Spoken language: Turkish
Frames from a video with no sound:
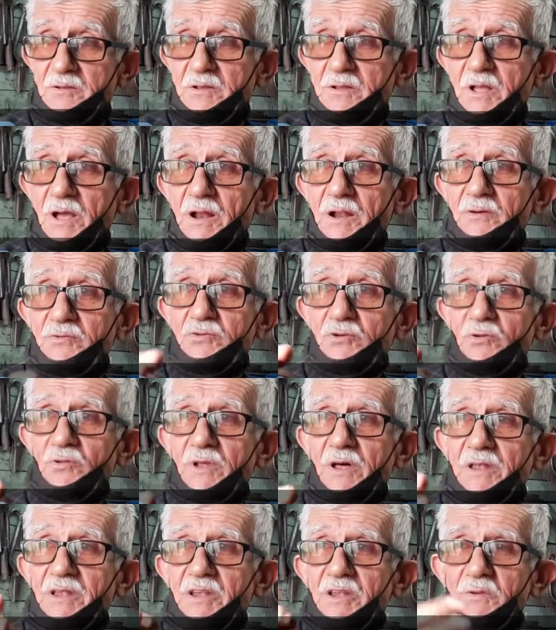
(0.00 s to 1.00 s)

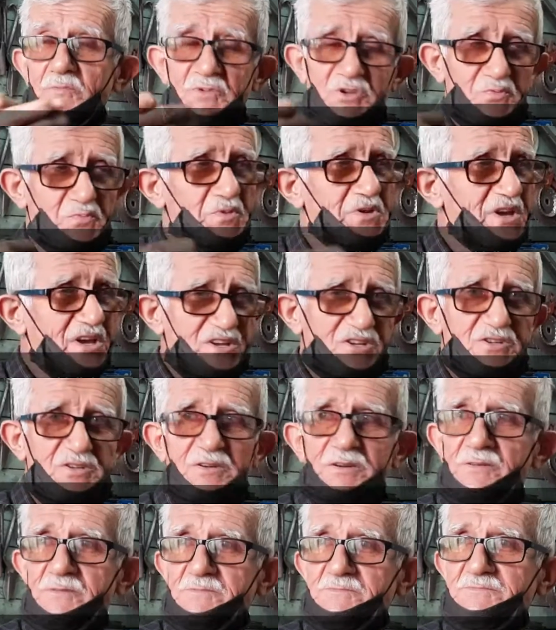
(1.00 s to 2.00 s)
Televizyonlarda dedim ismi
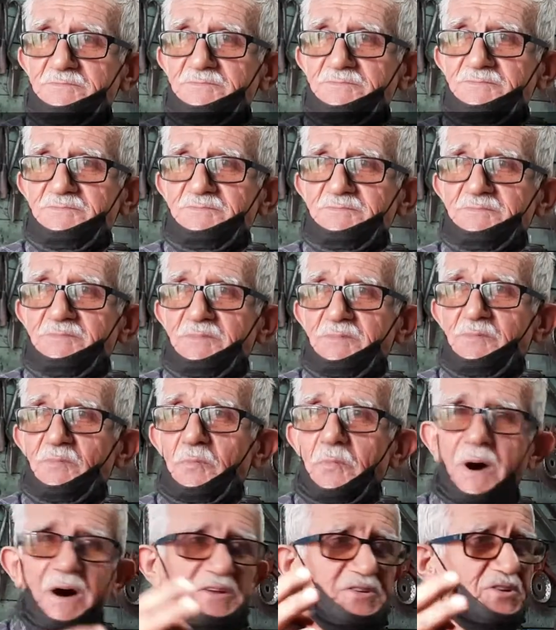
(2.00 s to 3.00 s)
geçsin.
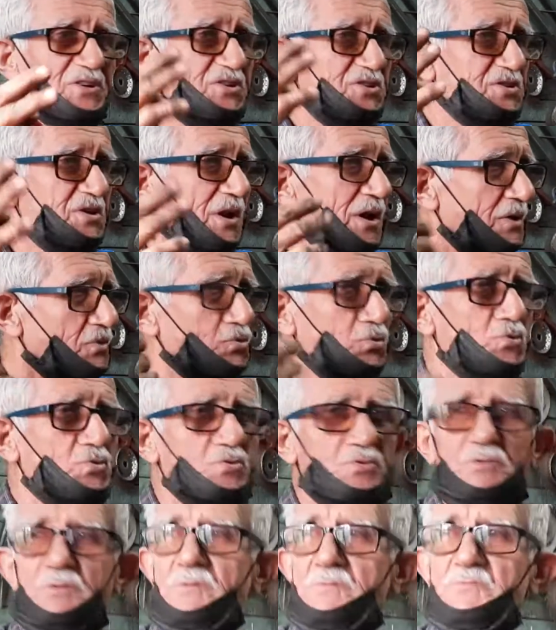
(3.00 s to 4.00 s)
Bazı kişiler
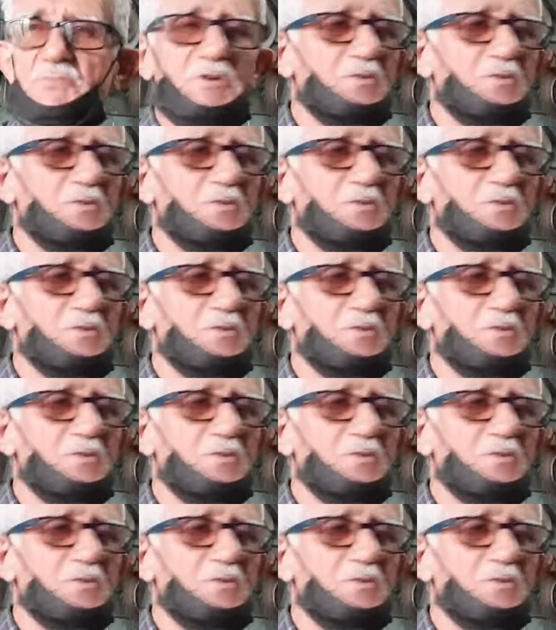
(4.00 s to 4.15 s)
duysun.